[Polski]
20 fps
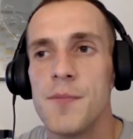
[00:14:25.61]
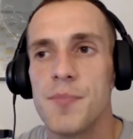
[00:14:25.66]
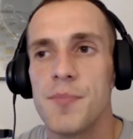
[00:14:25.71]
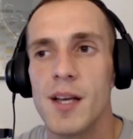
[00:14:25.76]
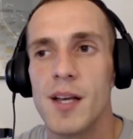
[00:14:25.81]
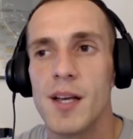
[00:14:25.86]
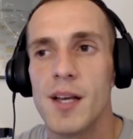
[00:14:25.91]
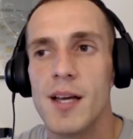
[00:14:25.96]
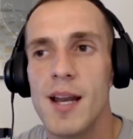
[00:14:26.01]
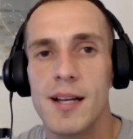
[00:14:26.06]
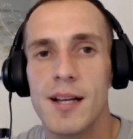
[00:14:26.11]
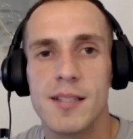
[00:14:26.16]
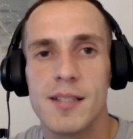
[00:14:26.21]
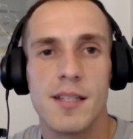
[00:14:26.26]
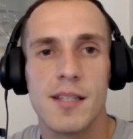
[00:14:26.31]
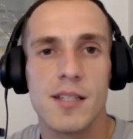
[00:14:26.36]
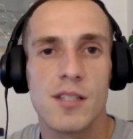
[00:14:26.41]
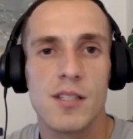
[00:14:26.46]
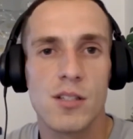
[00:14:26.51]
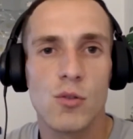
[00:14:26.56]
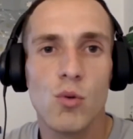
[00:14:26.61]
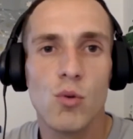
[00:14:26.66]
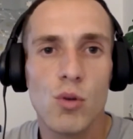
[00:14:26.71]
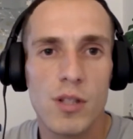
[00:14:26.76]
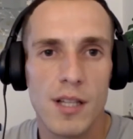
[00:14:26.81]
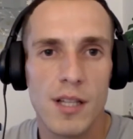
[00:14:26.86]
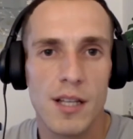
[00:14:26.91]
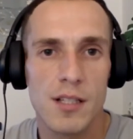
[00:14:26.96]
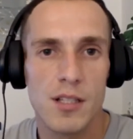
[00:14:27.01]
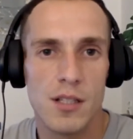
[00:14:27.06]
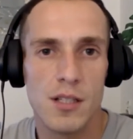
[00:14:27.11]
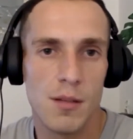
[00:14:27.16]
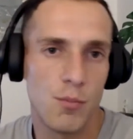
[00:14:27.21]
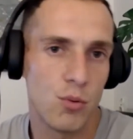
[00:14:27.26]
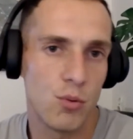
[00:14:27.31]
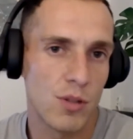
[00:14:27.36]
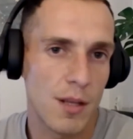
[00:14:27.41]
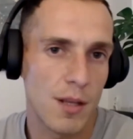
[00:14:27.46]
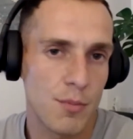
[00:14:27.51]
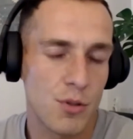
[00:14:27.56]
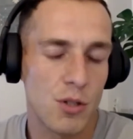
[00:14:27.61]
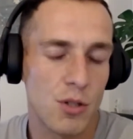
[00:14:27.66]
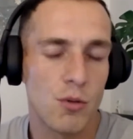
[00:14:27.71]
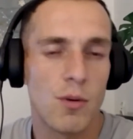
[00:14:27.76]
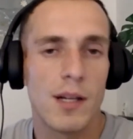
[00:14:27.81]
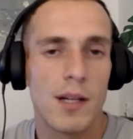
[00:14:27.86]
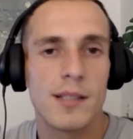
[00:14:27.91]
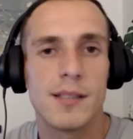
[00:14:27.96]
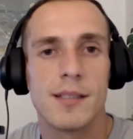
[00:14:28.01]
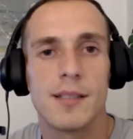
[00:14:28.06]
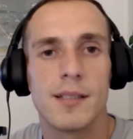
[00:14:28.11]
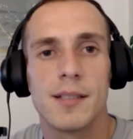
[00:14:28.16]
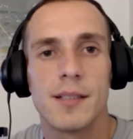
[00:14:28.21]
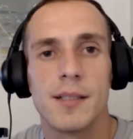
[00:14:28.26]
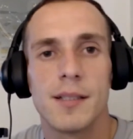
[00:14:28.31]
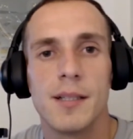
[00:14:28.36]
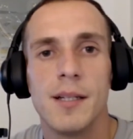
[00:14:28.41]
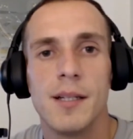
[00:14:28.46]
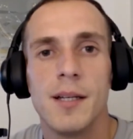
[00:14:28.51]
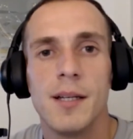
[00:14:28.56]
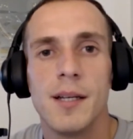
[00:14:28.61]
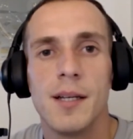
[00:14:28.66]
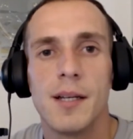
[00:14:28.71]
reakcje skórne, typu na przykład e,